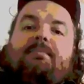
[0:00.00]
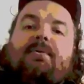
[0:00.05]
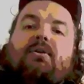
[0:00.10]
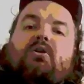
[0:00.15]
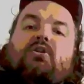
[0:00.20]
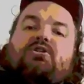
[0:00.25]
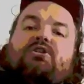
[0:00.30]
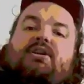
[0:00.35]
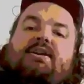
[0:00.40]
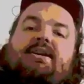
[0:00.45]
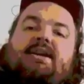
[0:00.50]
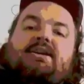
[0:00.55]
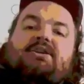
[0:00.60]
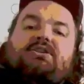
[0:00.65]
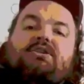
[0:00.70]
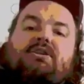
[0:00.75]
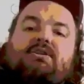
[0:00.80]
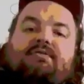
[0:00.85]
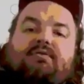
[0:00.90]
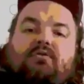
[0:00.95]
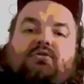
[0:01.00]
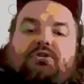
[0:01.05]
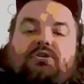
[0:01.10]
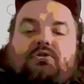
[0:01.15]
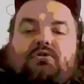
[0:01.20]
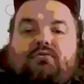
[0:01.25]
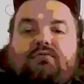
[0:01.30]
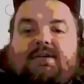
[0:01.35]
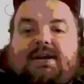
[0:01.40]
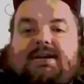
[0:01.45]
Proszę jeszcze
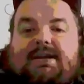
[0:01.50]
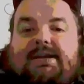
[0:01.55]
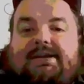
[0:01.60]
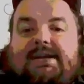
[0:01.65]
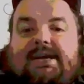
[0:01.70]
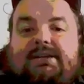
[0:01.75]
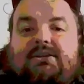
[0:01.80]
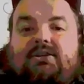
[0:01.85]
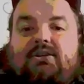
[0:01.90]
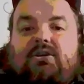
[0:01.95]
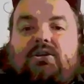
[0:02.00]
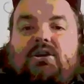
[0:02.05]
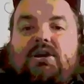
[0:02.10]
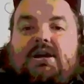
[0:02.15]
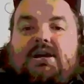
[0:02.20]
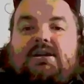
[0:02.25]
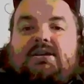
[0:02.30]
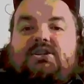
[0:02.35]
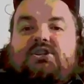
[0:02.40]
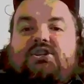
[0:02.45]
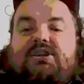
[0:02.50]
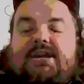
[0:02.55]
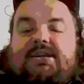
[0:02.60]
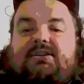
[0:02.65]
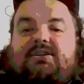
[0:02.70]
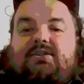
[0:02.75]
zwrócić uwagę na to, że,